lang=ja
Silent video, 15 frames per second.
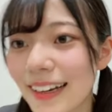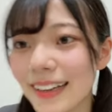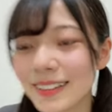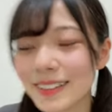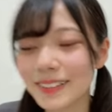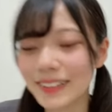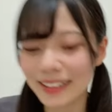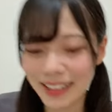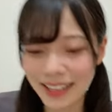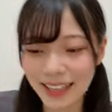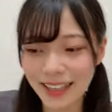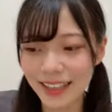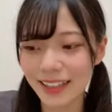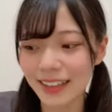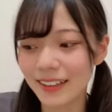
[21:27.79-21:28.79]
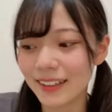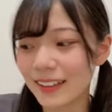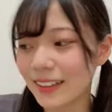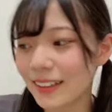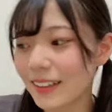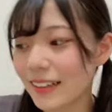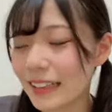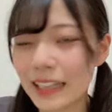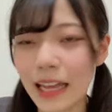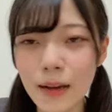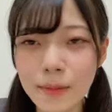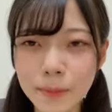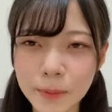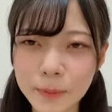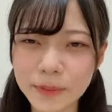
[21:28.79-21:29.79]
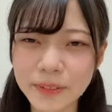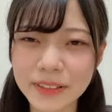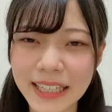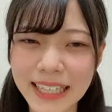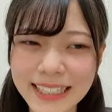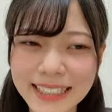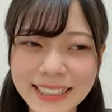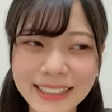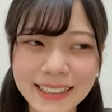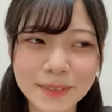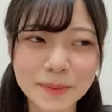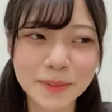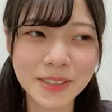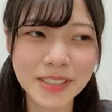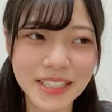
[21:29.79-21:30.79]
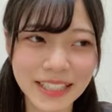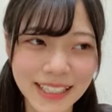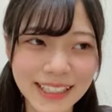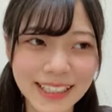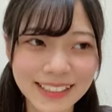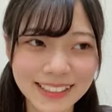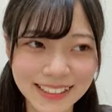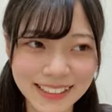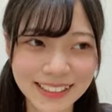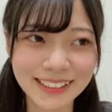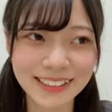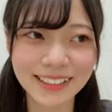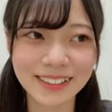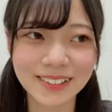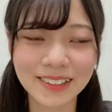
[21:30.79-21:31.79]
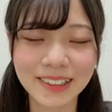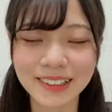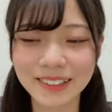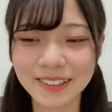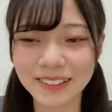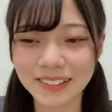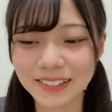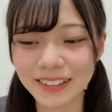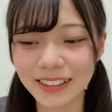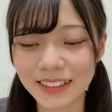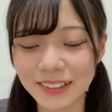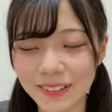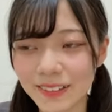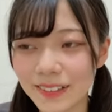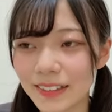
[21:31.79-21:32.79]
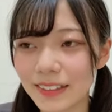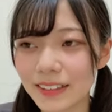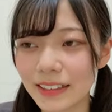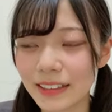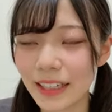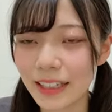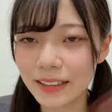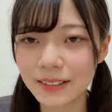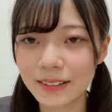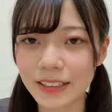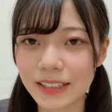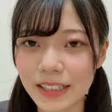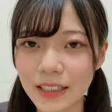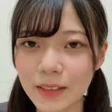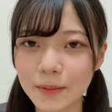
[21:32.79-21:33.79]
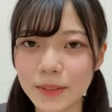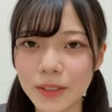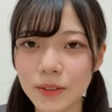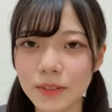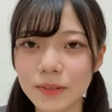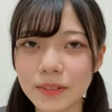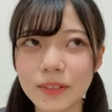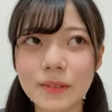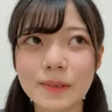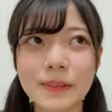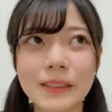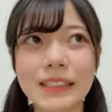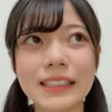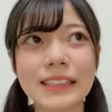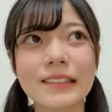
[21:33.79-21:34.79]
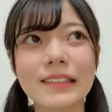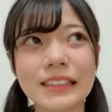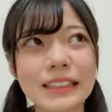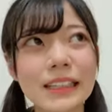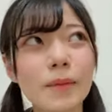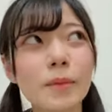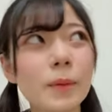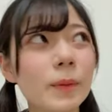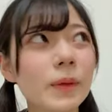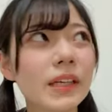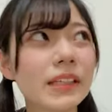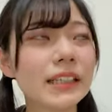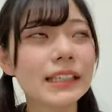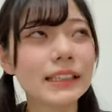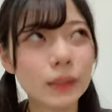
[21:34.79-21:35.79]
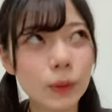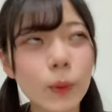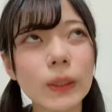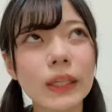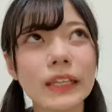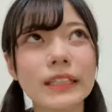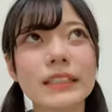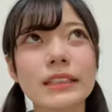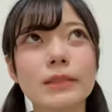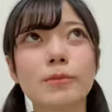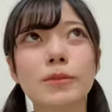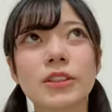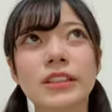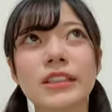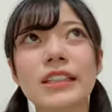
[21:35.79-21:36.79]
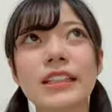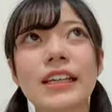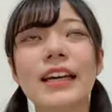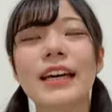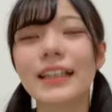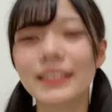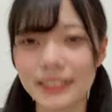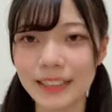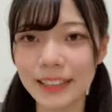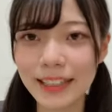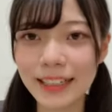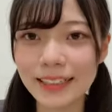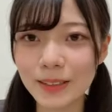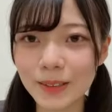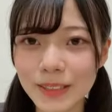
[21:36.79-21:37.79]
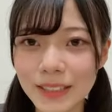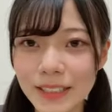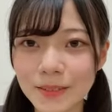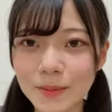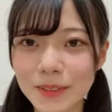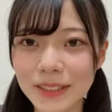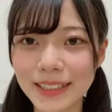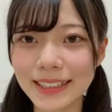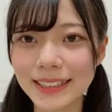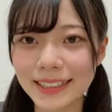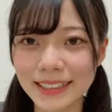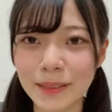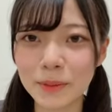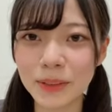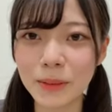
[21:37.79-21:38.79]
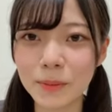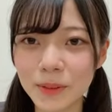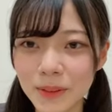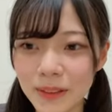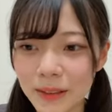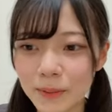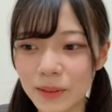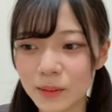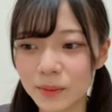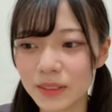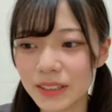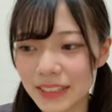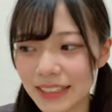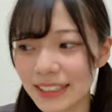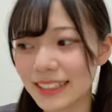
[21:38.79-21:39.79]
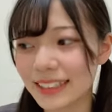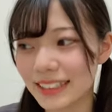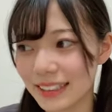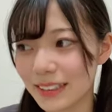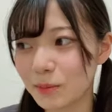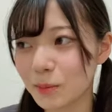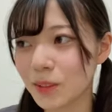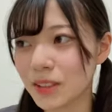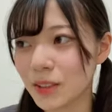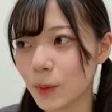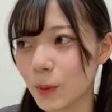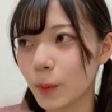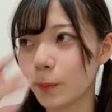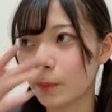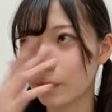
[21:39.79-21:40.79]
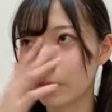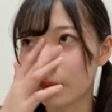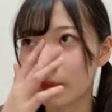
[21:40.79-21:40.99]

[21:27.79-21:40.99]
あとはね、タンポポの決心も好きだし、他の曲だと。太陽が坂道を登る子も聴いてるしタンポポの決心も好きジェネレーションチェンジも好きだし手モデモの涙も好きだしもちろん